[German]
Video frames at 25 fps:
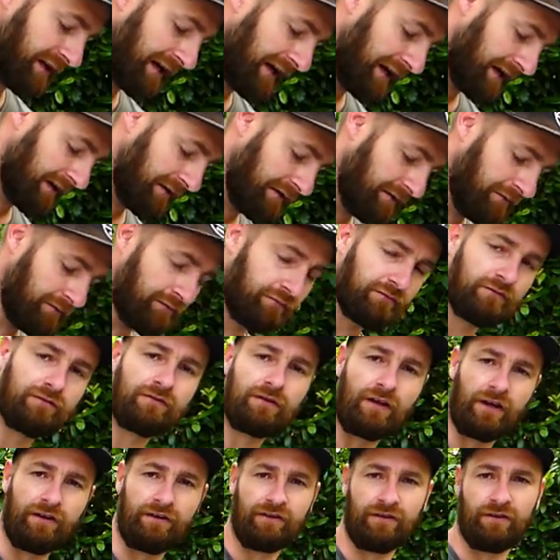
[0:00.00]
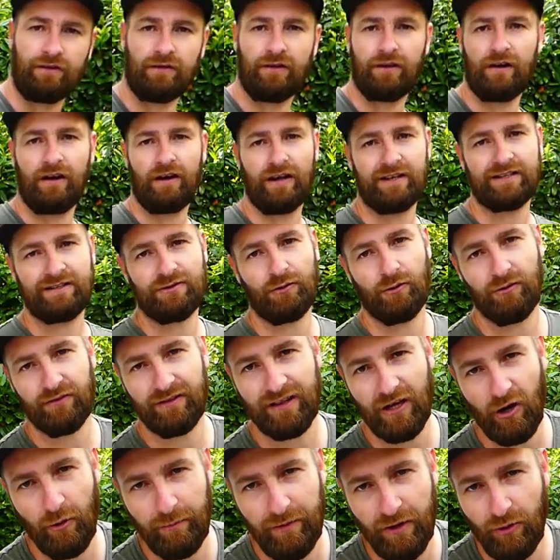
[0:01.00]
ja, dann lasst doch einen
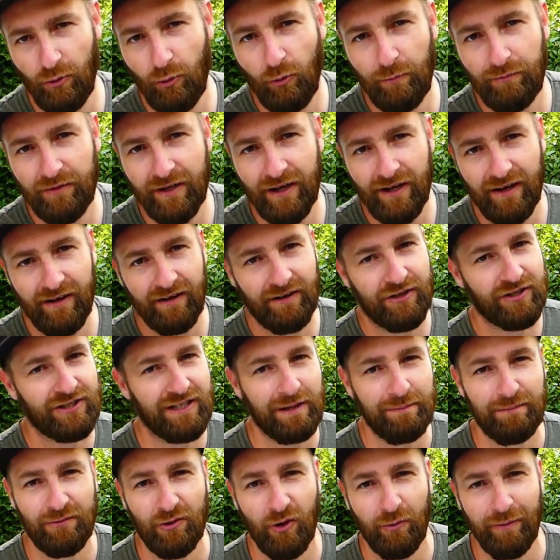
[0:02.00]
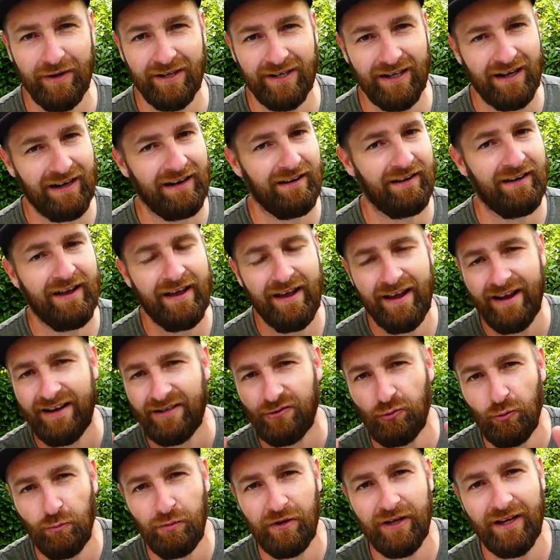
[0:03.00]
Daumen nach oben da, schreibt einen Kommentar.
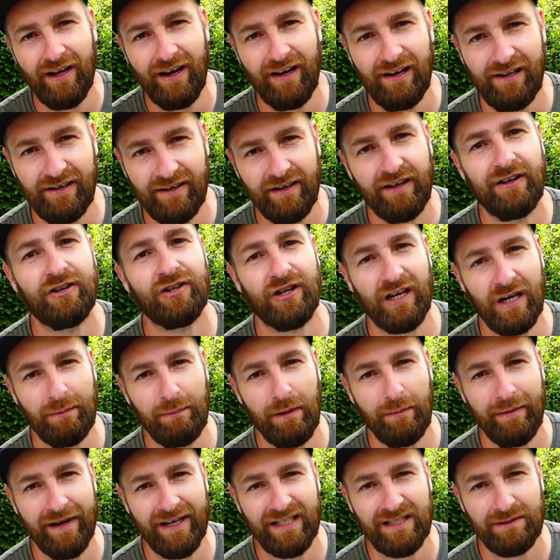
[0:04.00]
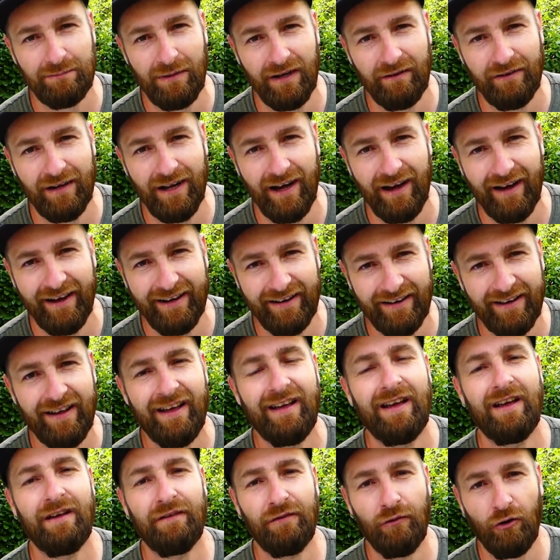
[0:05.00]
Ist übliche halt. Schaltet beim nächsten Mal wieder ein.
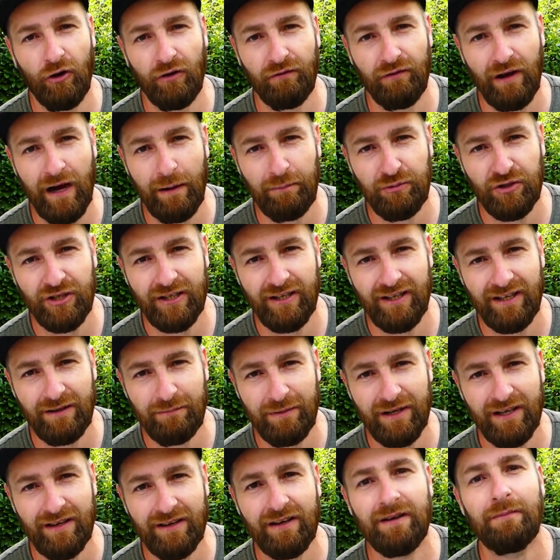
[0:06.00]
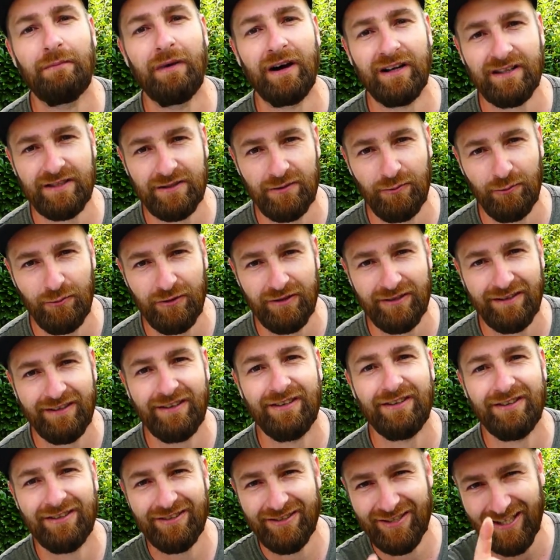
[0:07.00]
Für heute verabschiede ich mich. Macht's gut.
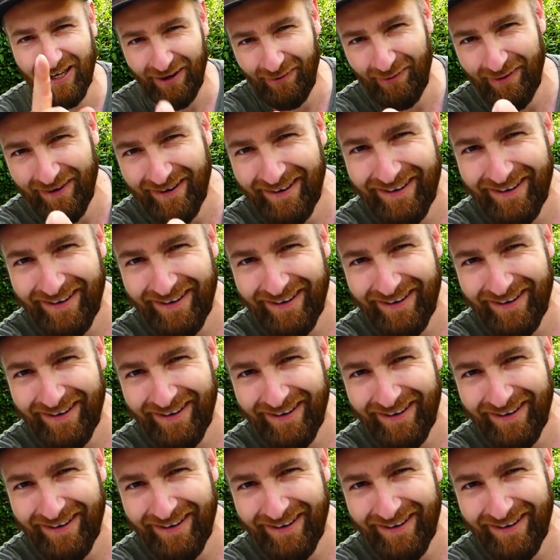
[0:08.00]
Ciao.